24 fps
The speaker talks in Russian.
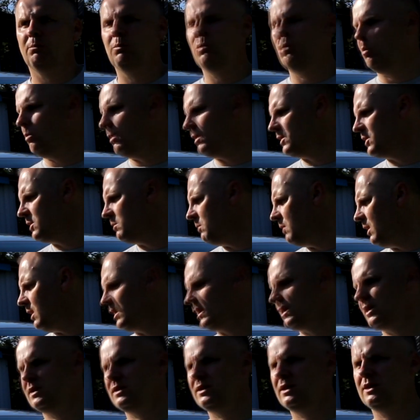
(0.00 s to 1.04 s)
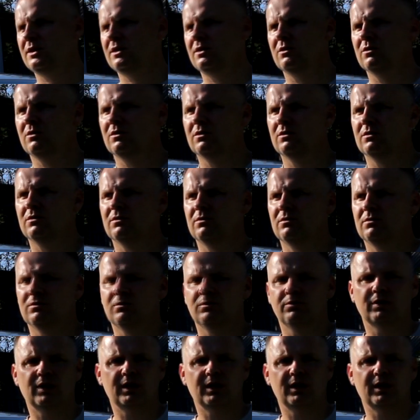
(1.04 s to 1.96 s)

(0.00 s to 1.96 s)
по максималке здесь э,